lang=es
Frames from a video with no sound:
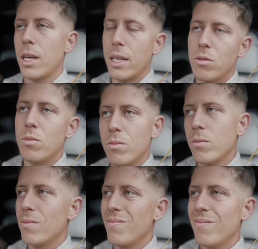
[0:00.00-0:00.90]
es un,
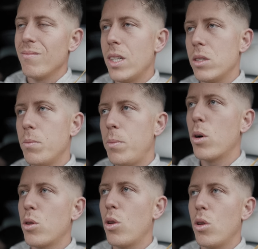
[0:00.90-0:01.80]

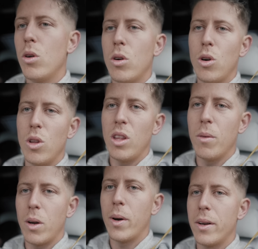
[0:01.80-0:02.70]
poco todo jodido,
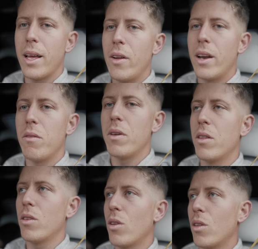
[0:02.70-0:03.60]
pero bueno, ya lo iréis
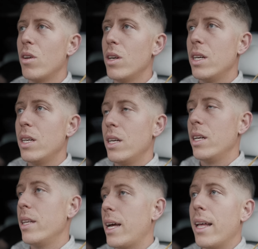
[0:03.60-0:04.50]
viendo todo.
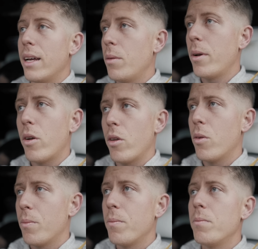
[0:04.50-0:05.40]
Nada, no me enrollo.
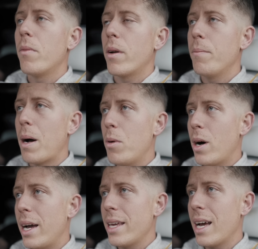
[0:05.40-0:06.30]

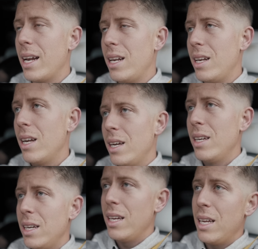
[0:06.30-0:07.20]
Vamos a ir al.
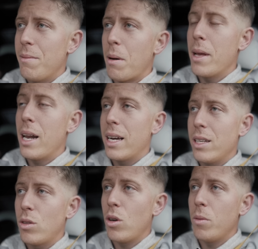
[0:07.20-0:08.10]
Vamos a al
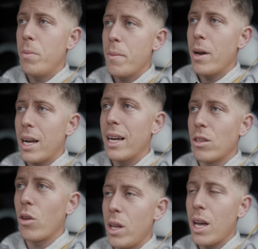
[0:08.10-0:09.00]
gestor, primero a la
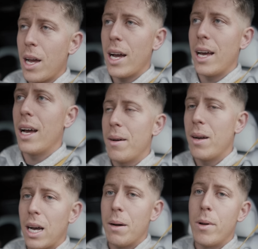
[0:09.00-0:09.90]
gestoría, a,
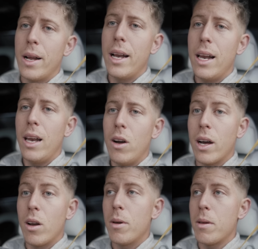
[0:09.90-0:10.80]
a poner el león
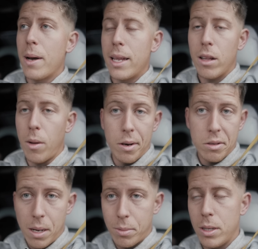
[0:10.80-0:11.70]
a nombre de mi madre, que todavía no
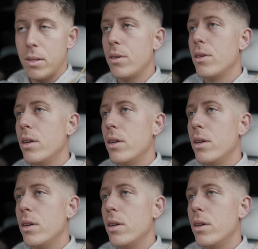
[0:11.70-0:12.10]
se ha puesto.